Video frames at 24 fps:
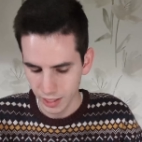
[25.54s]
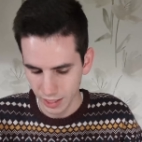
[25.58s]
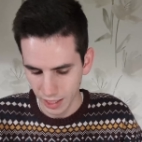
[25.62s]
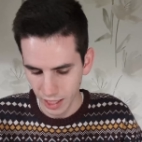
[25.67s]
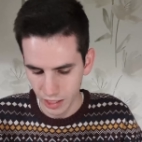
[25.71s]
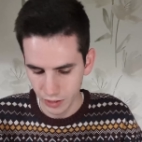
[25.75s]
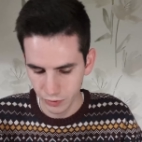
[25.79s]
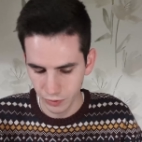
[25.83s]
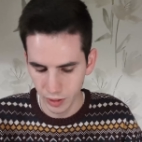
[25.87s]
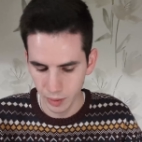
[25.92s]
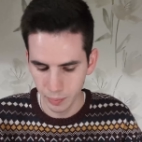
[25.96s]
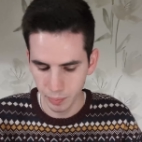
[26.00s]

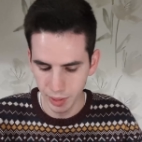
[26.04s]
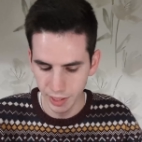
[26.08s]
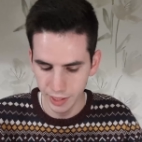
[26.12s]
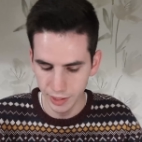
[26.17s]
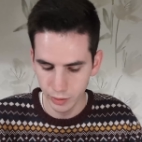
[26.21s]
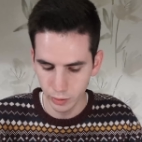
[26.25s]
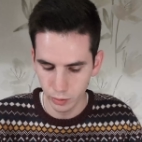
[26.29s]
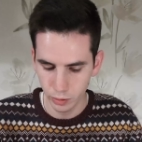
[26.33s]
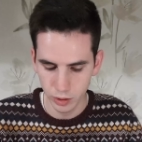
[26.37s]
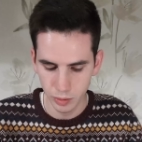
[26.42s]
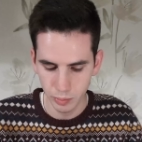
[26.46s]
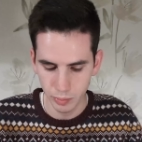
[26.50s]
gleich wie
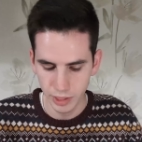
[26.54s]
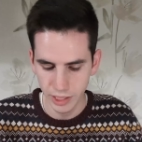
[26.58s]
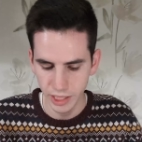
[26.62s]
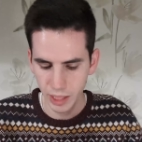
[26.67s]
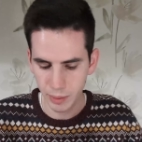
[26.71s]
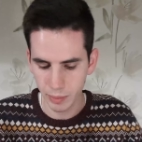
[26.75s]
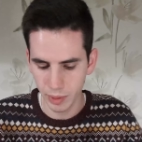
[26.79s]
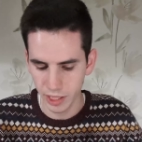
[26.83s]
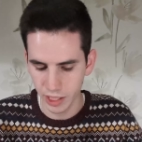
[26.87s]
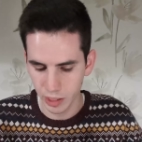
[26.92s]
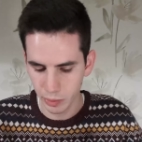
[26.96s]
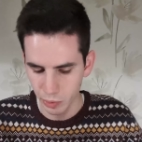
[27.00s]
Petrus mit
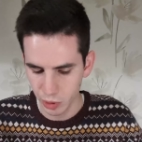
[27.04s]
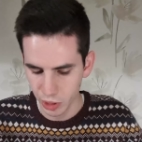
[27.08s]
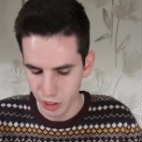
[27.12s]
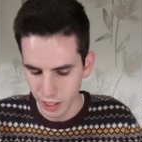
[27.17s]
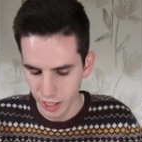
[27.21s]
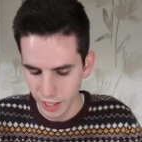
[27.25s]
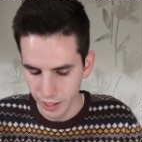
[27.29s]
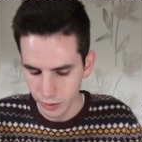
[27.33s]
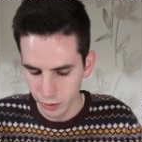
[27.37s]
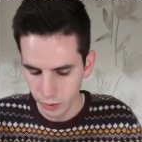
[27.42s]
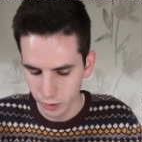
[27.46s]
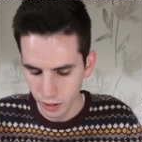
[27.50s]
dem an die
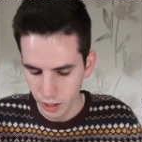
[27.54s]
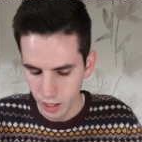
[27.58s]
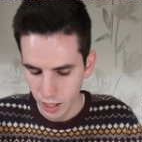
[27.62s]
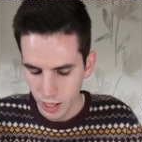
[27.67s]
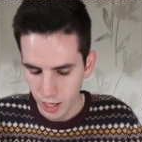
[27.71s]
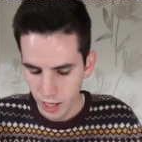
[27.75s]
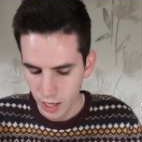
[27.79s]
Beschneidung,